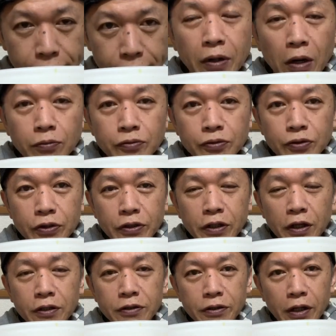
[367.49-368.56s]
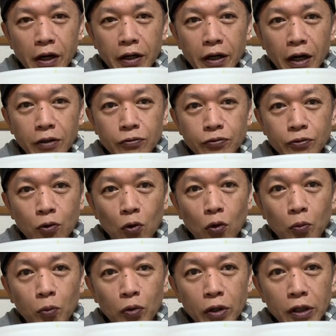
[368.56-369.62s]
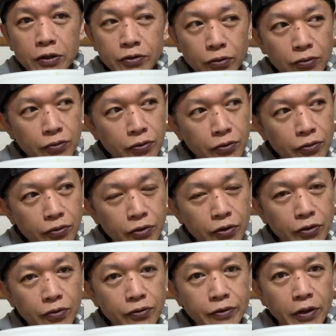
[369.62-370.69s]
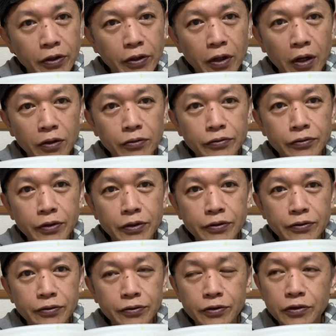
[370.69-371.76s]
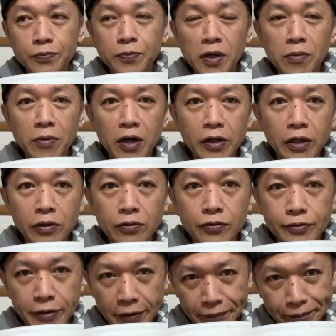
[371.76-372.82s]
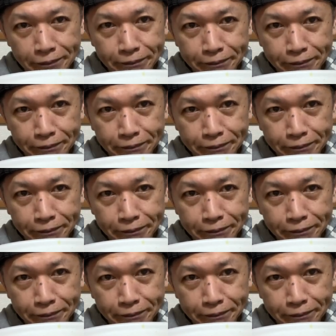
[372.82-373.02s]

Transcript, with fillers: 株式会社ライフコーポレーションという企業さんが運営するスーパーマーケットチェーン。